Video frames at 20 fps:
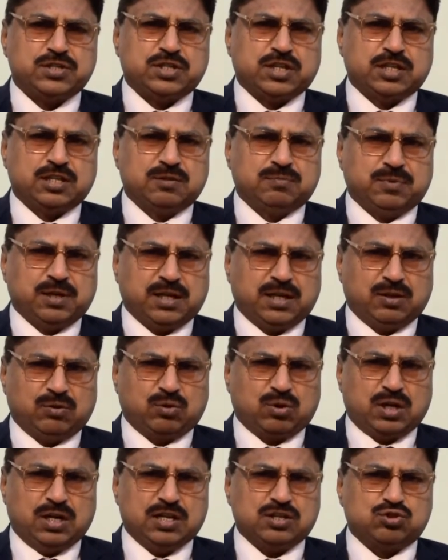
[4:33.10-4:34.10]
सिंध में
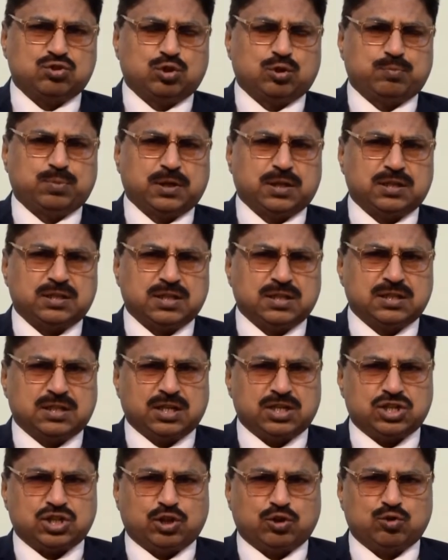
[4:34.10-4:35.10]
और ख़ास तौर पे सिंध
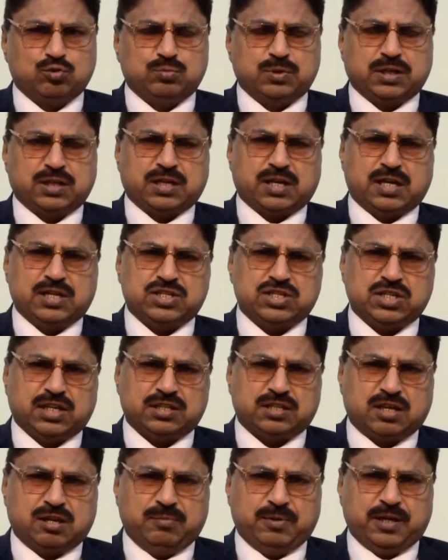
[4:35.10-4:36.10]
के शहरों में कराची
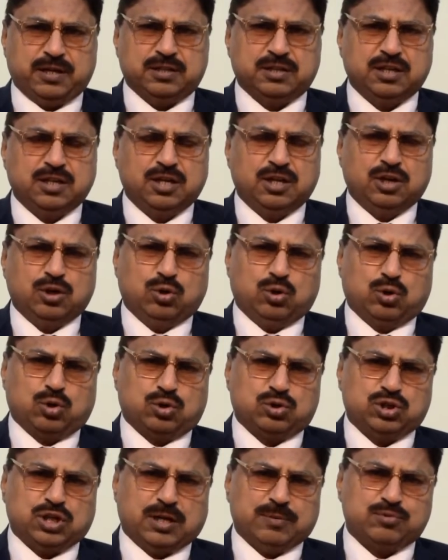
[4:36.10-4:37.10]
हैदराबाद
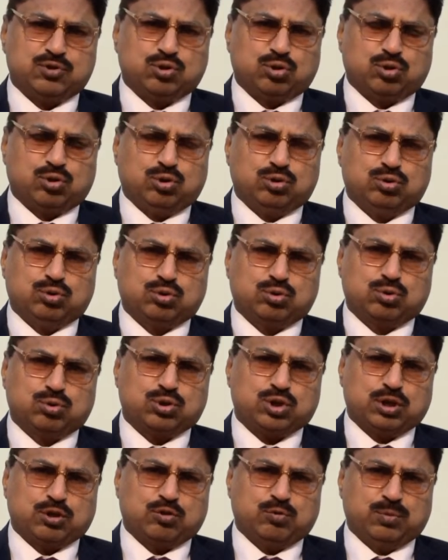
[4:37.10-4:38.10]
और जामशोर और दूसरों
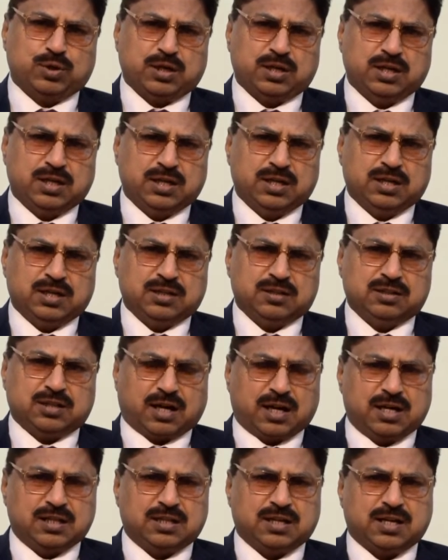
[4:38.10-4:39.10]
शहरों में
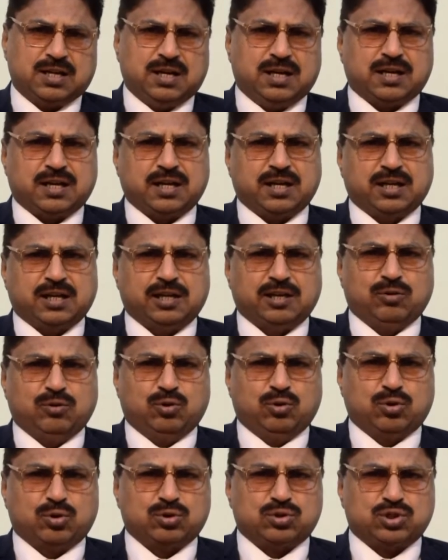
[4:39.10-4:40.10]
धड़ाधड़ आ रहे हैं
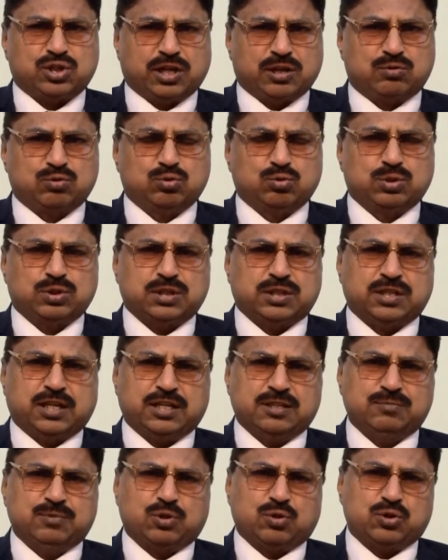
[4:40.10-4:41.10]
और सैकड़ों की
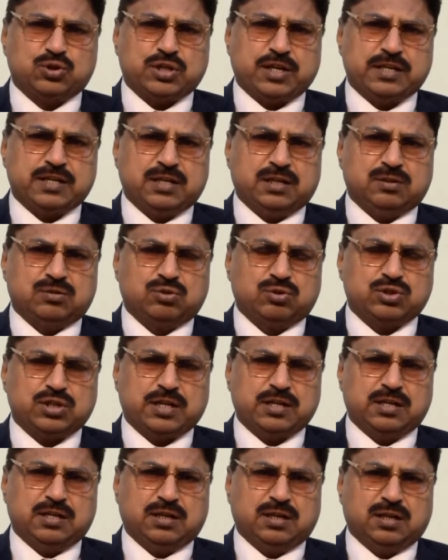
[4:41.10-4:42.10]
तादाद में रोज़ाना
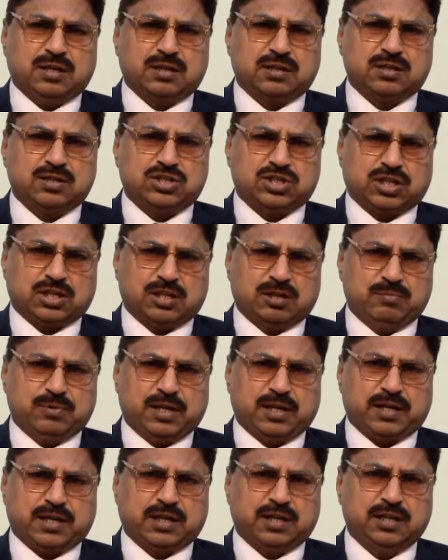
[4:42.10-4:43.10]
रोज़ाना की शक्ल में
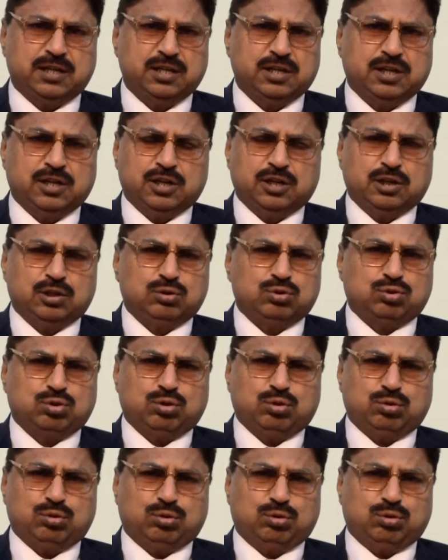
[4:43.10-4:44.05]
आ रहे हैं तो